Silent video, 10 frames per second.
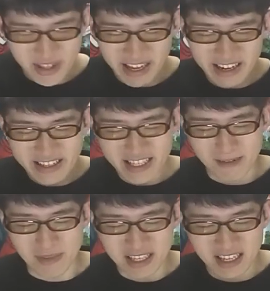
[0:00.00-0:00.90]
う体感時
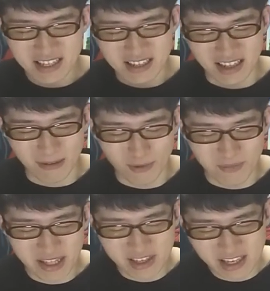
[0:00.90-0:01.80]
間短すぎたというかも
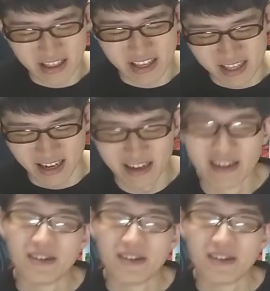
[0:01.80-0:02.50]
う別次元でした、